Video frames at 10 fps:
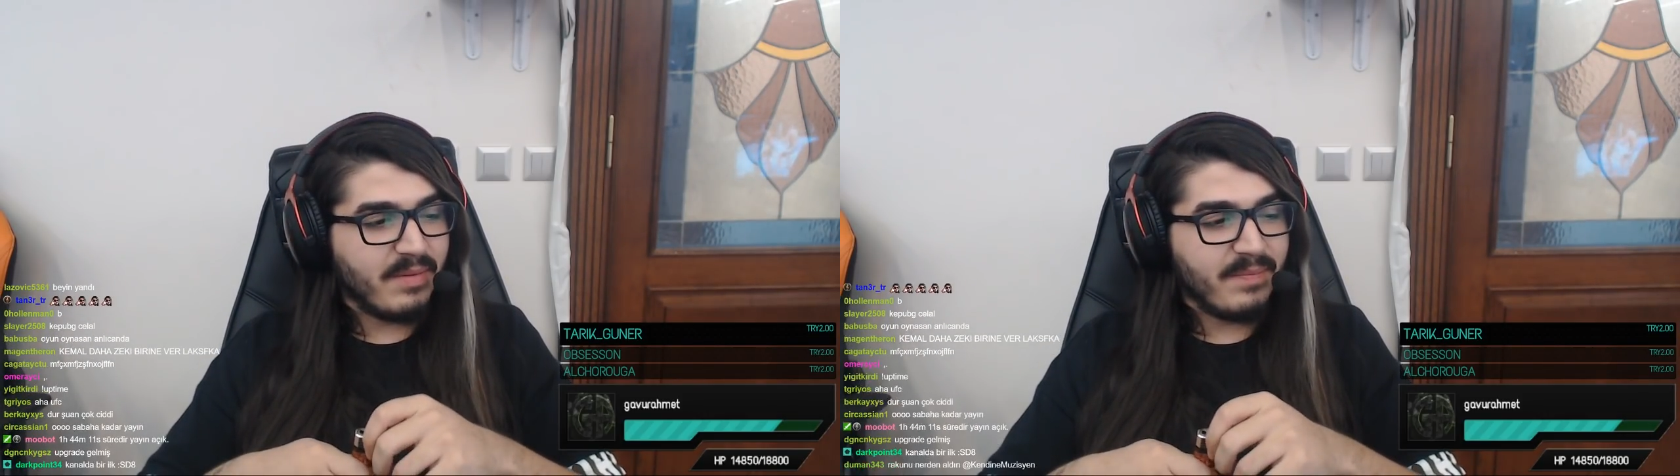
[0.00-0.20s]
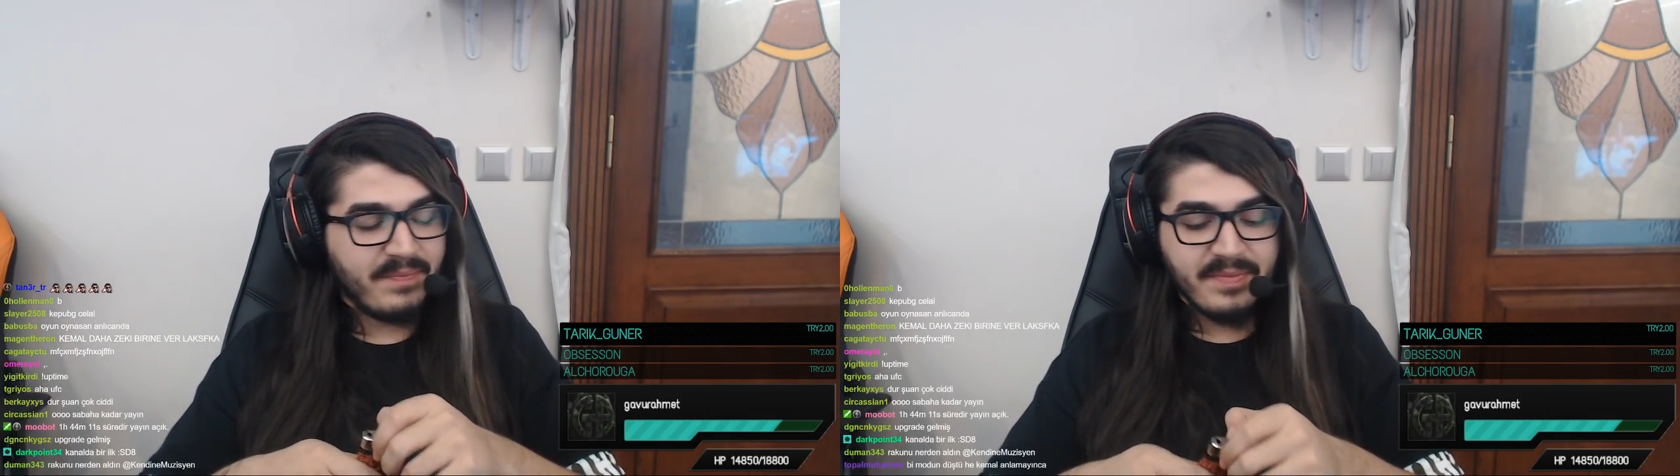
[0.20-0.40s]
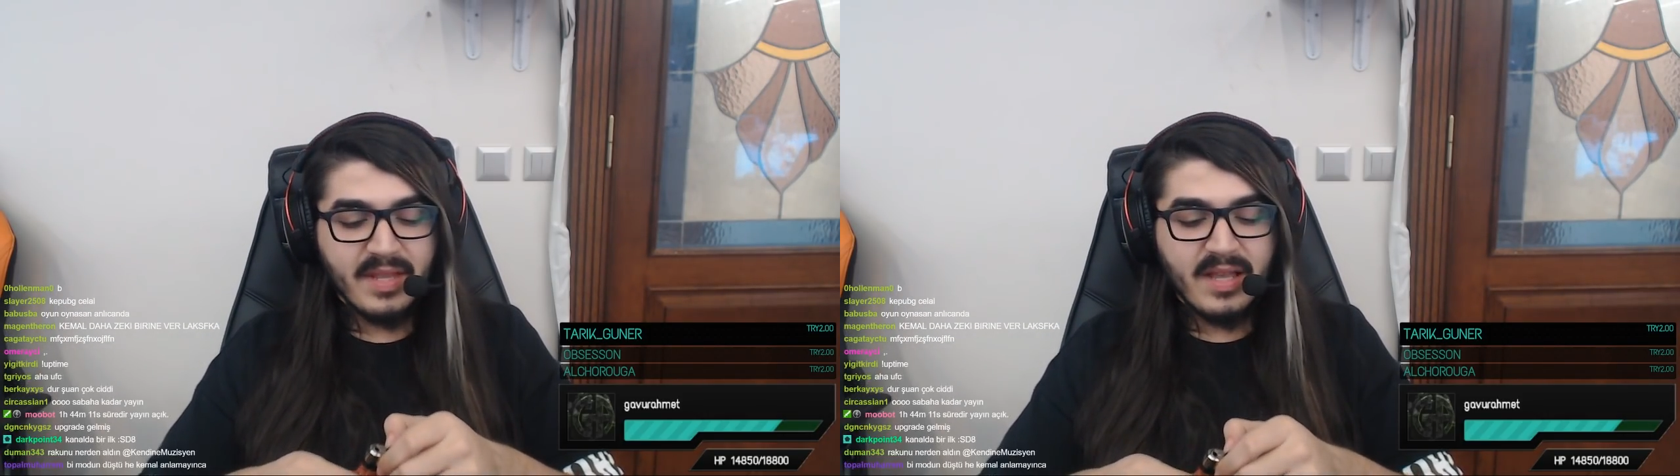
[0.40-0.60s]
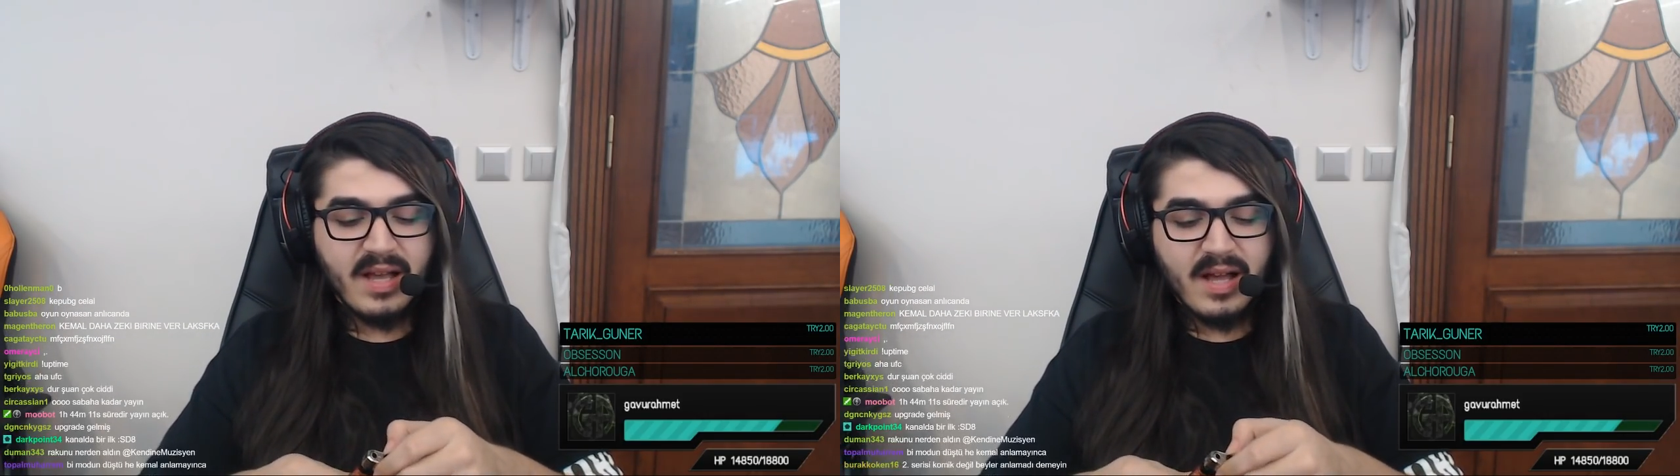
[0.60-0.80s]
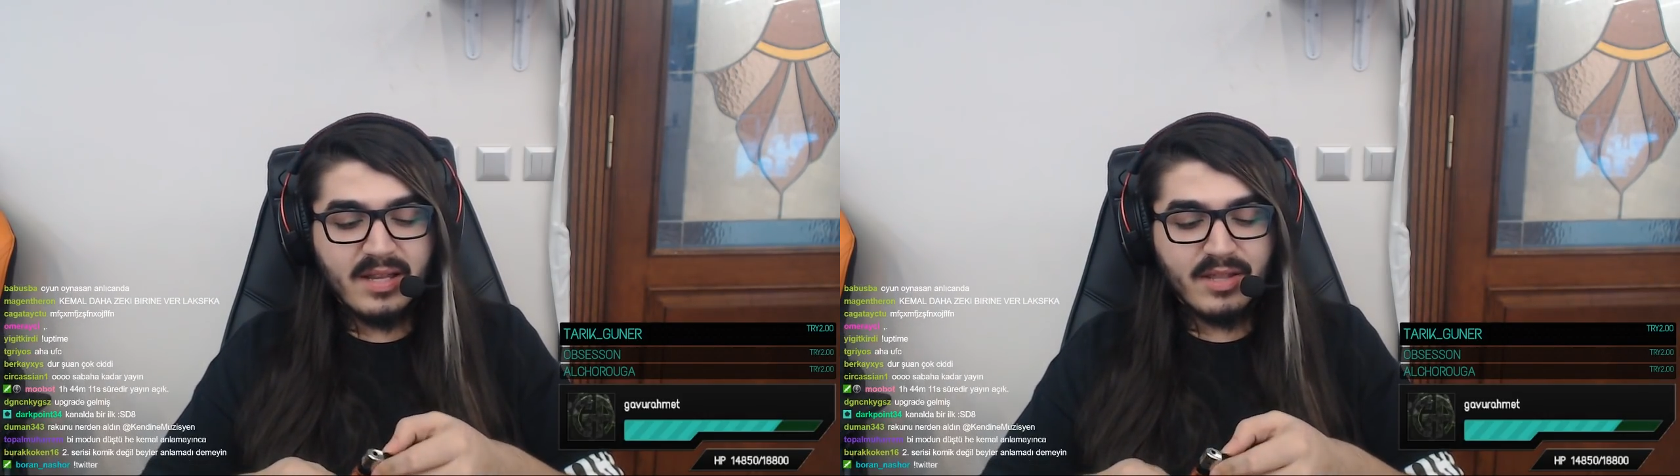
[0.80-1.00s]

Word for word: Tamam hadi. Ali'ye